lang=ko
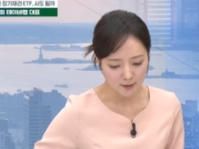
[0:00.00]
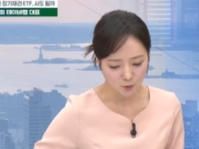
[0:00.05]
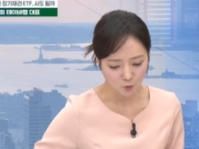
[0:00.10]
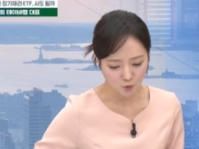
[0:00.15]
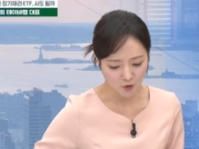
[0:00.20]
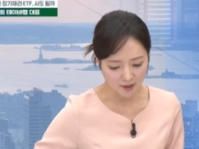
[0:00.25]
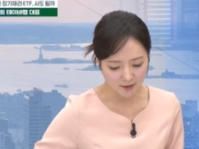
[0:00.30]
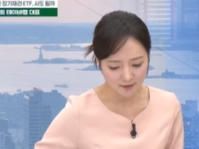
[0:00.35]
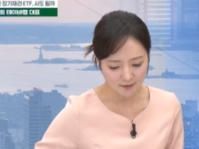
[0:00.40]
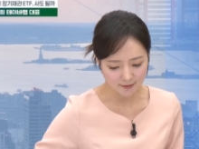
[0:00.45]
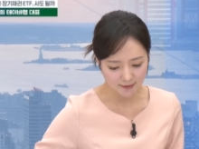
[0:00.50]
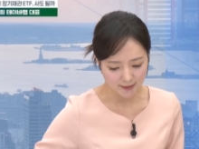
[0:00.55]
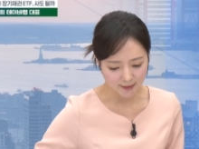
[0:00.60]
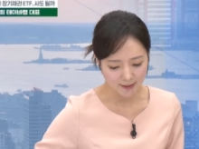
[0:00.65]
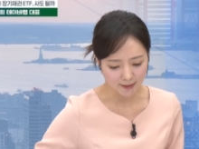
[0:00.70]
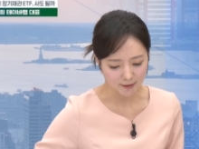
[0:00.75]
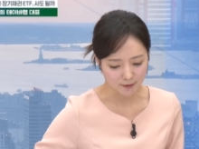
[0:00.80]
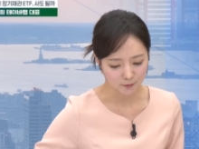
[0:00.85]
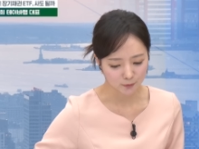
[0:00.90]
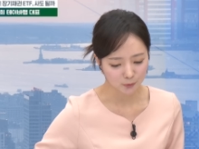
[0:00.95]

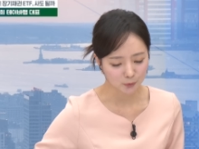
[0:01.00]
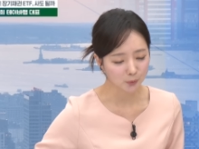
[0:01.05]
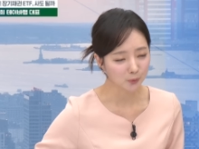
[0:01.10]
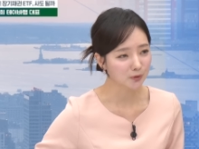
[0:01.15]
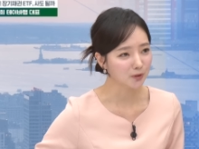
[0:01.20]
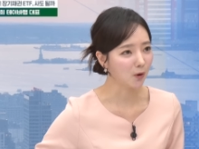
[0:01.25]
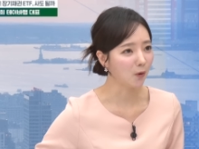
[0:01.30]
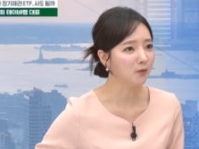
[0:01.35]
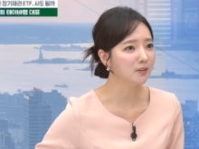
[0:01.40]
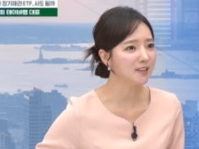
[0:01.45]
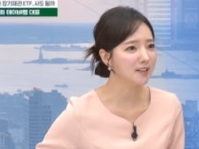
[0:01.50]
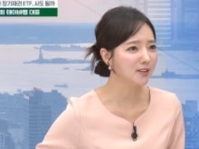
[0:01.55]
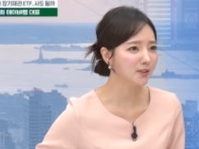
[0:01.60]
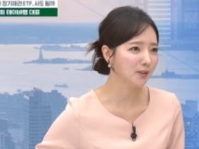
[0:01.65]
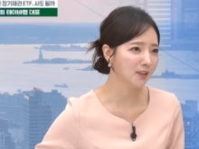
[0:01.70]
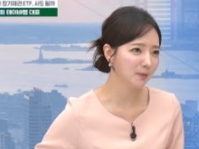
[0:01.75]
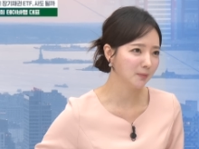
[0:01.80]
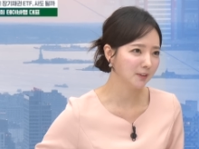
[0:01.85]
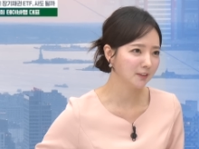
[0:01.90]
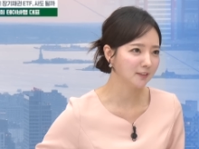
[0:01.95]
최근에 또
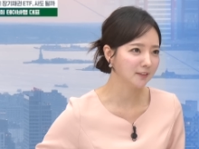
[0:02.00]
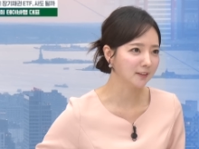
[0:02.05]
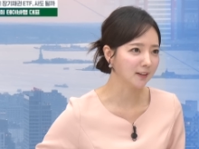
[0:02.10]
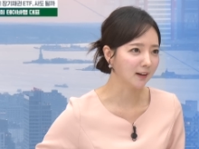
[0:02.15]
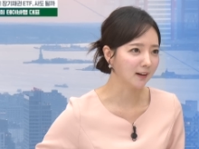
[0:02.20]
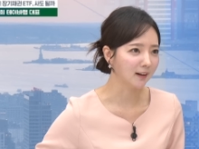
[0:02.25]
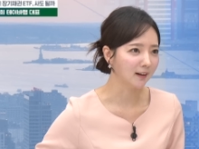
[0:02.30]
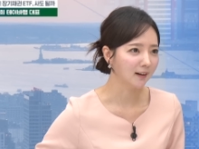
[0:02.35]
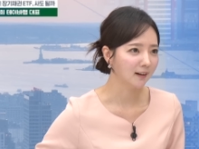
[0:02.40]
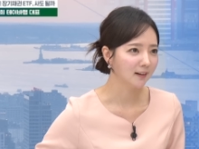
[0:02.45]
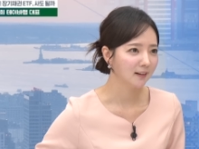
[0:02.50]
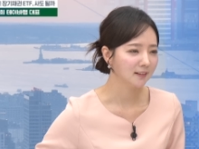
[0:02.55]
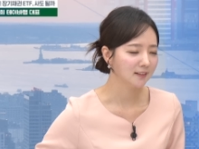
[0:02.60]
정치적 이벤트가 네,